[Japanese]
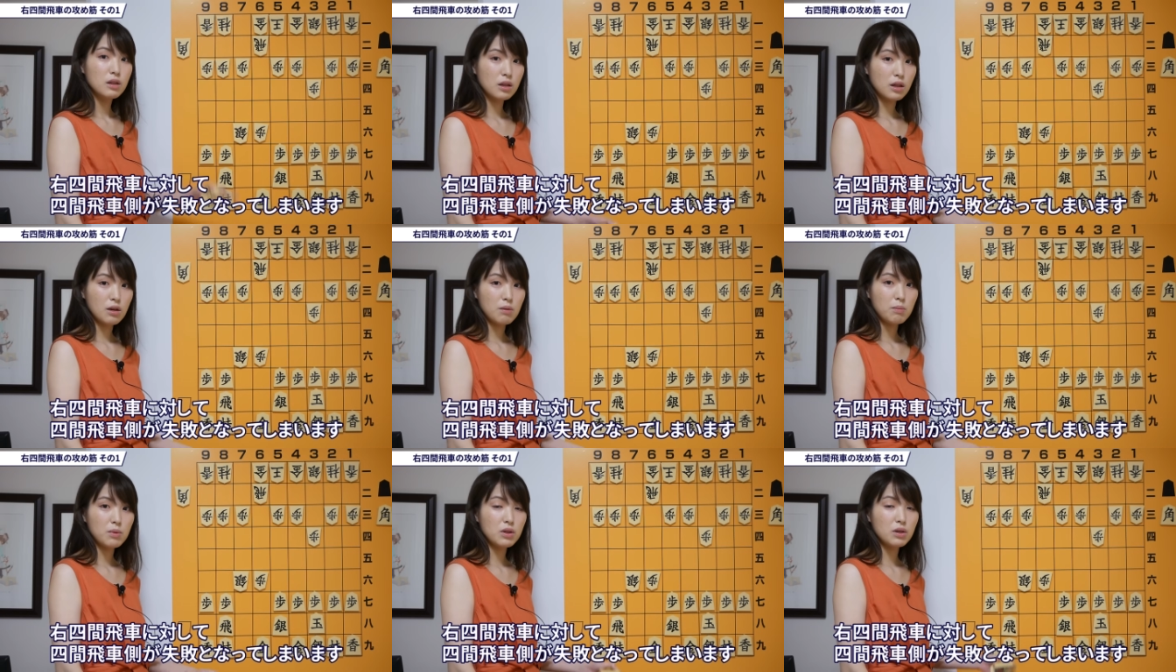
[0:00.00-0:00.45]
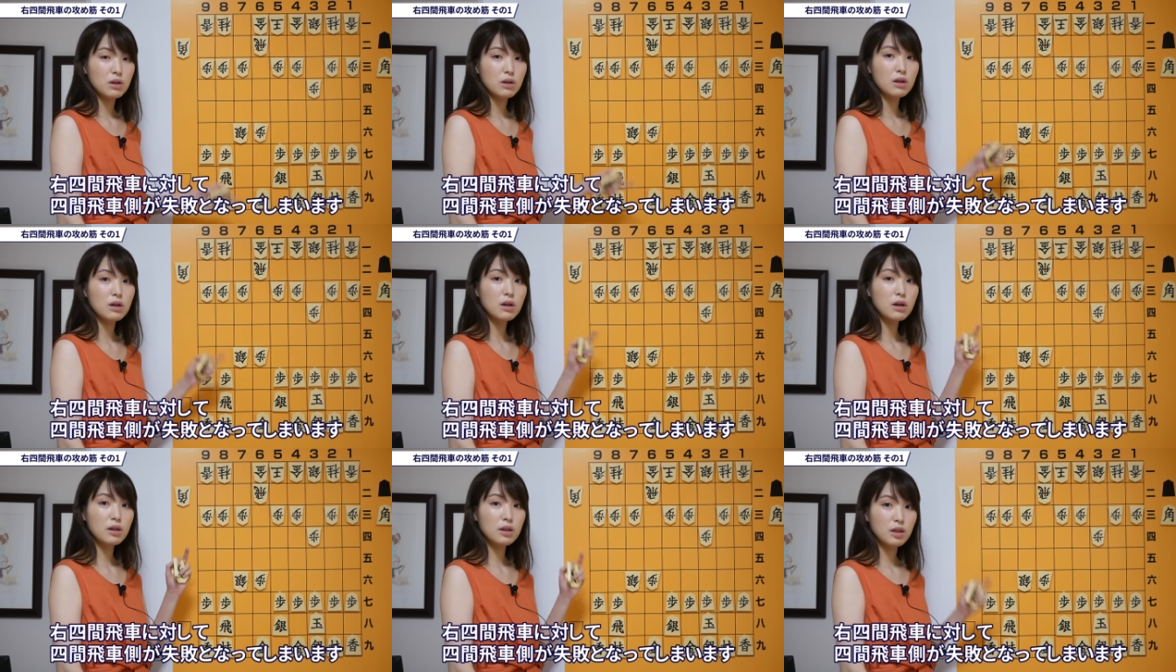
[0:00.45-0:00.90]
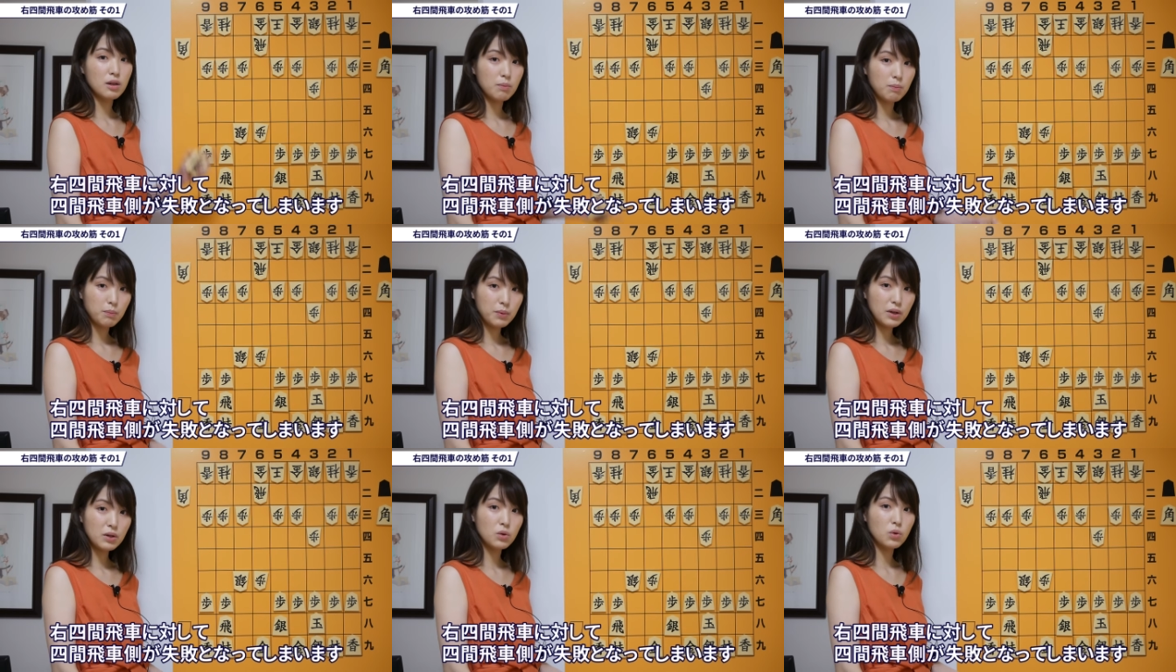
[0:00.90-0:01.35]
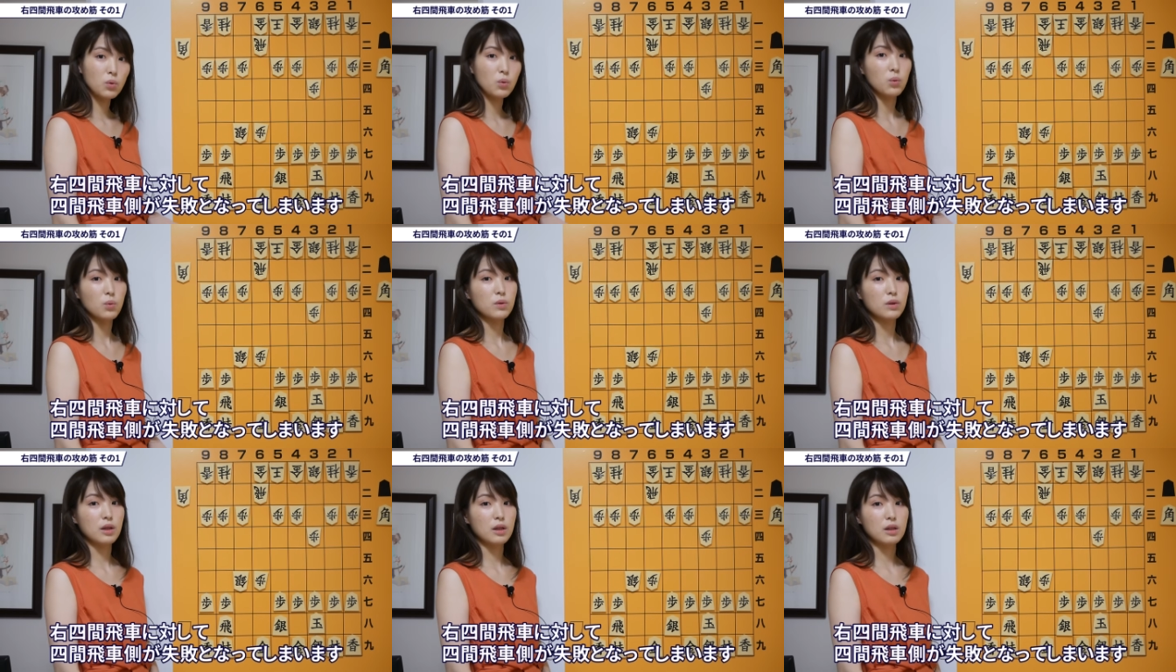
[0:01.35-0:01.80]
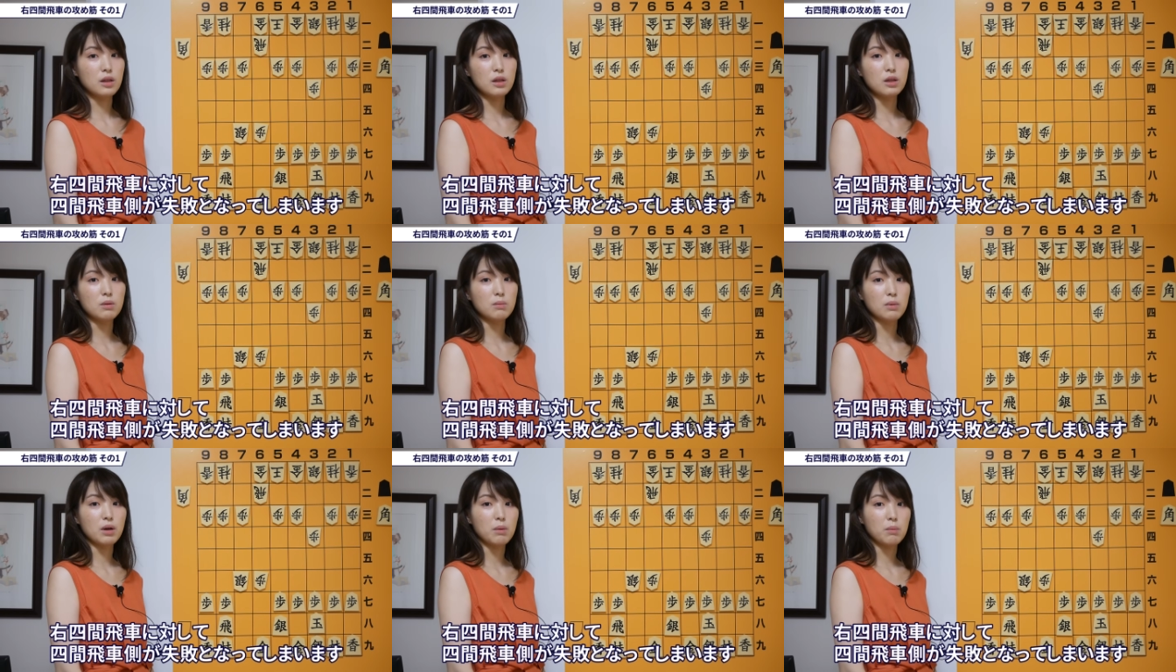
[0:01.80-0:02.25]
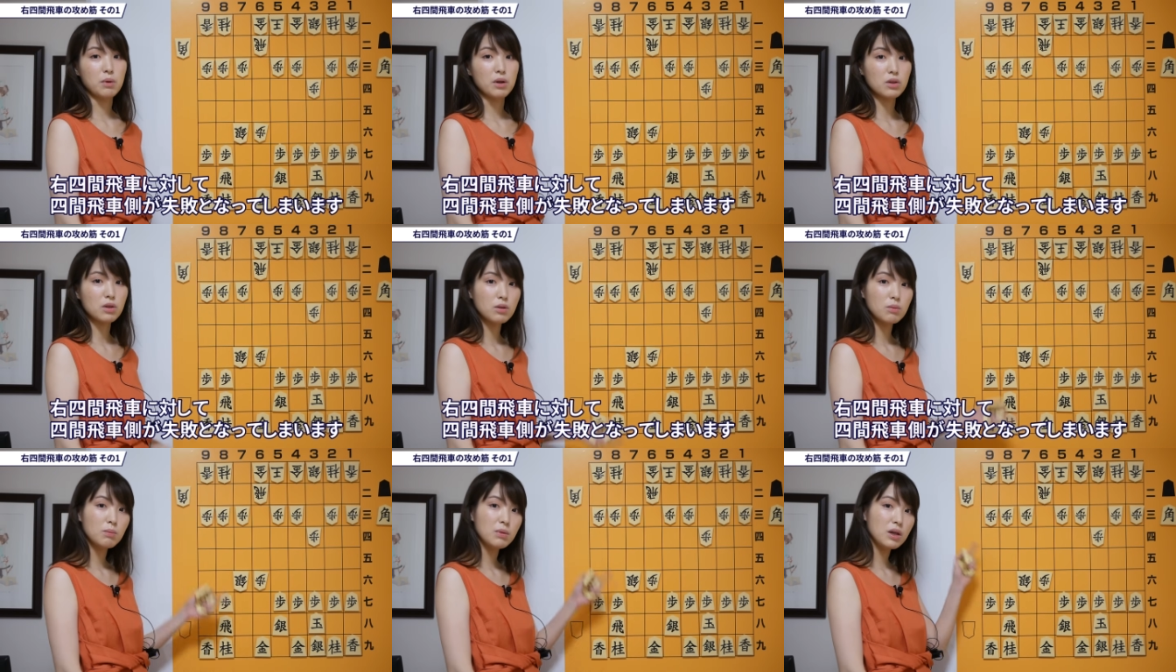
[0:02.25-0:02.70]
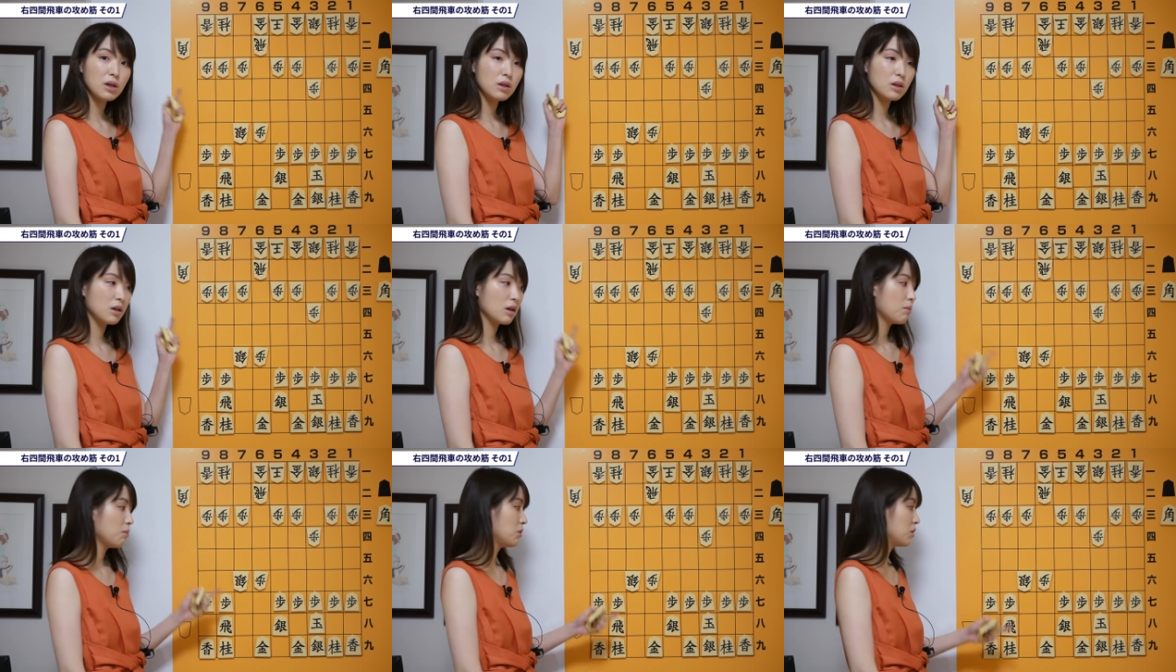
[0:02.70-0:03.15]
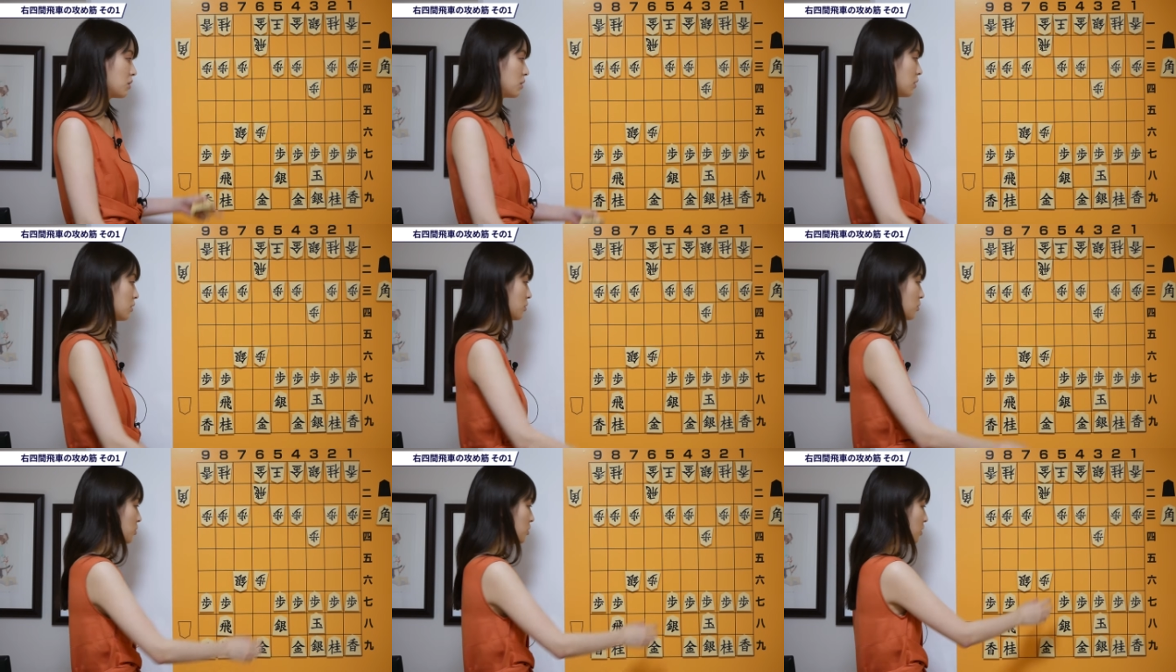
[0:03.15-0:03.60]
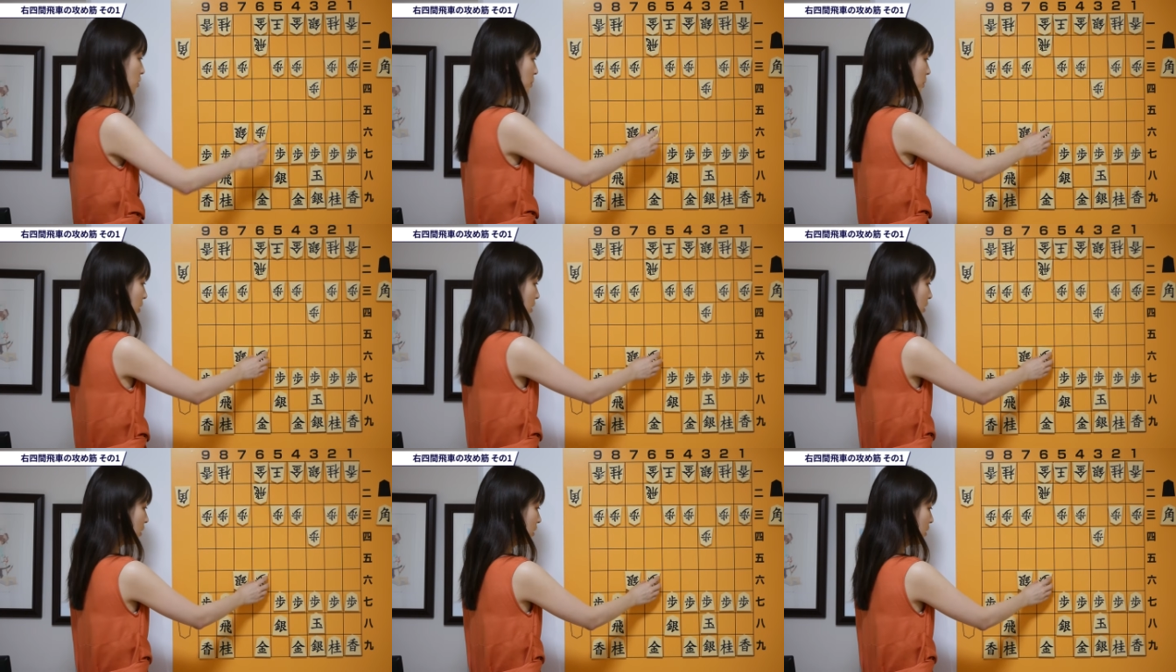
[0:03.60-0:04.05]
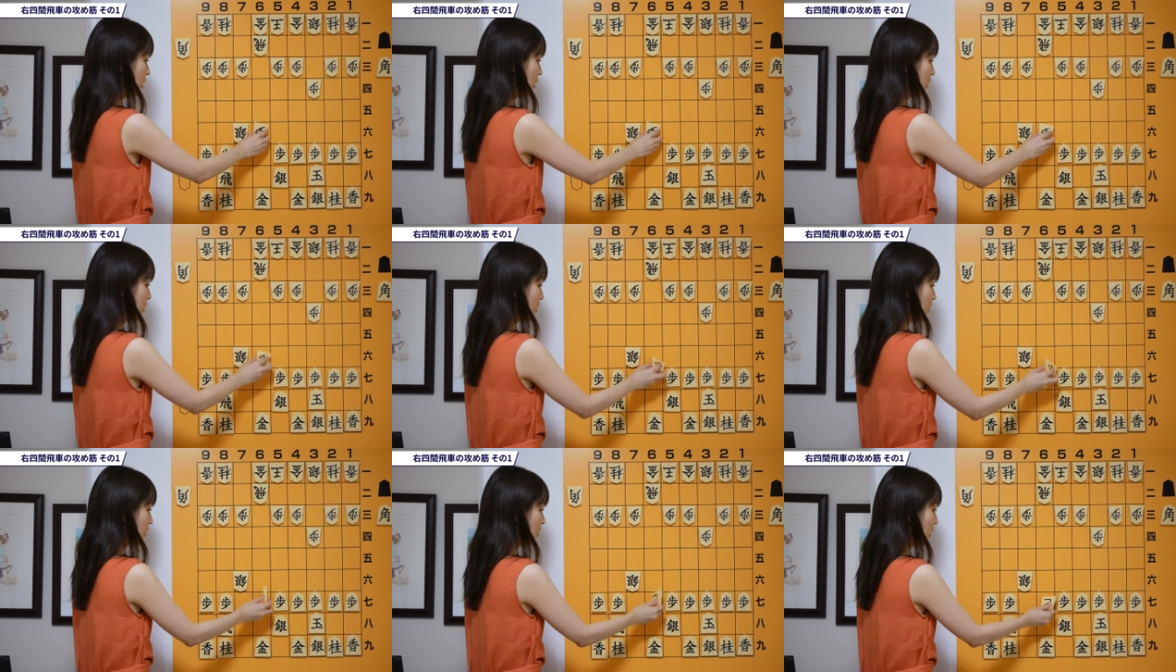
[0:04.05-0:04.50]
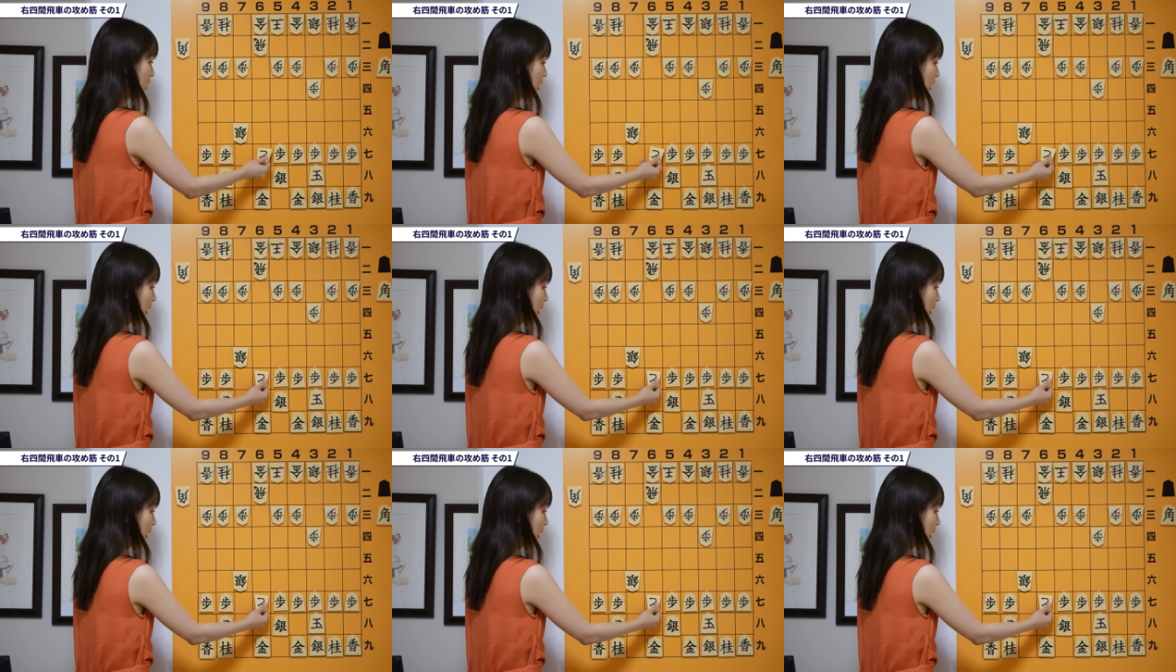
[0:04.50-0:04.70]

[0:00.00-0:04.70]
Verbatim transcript: 四間飛車側が失敗となってしまいます。右四間飛車側としては次